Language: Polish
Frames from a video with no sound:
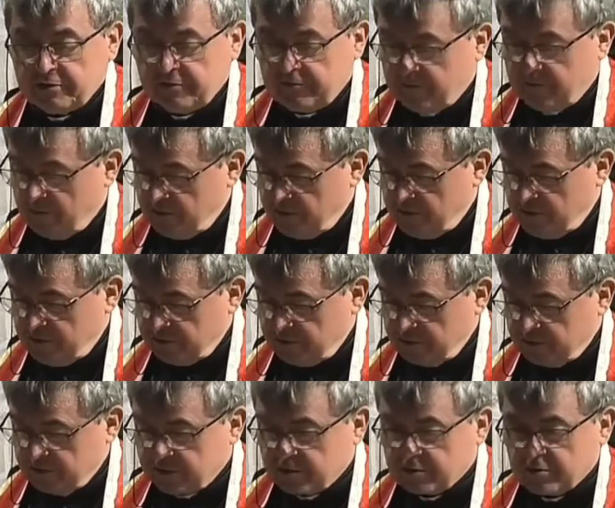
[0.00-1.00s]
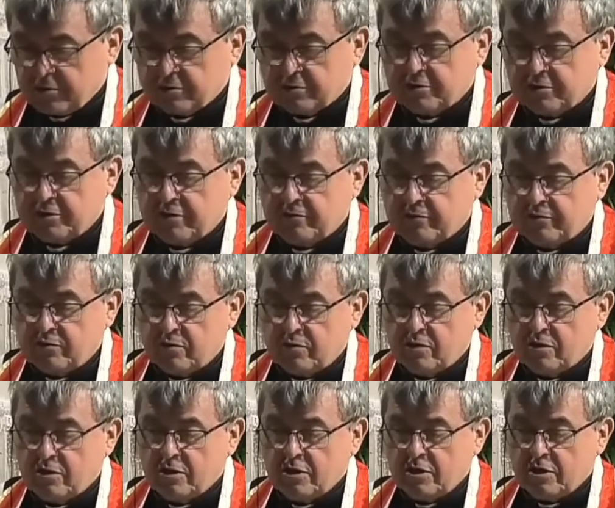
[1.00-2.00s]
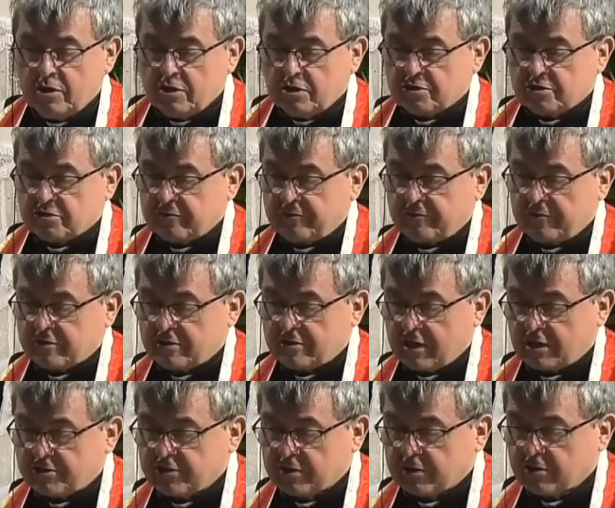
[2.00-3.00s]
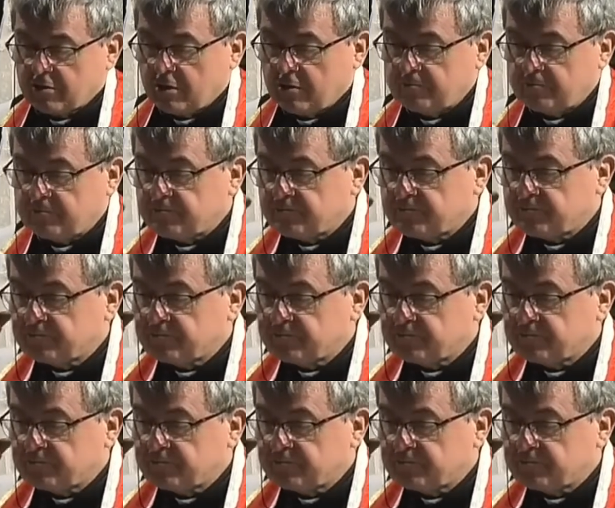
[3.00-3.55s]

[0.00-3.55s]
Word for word: i wolne od, od gniewu. Czy wiesz dlaczego?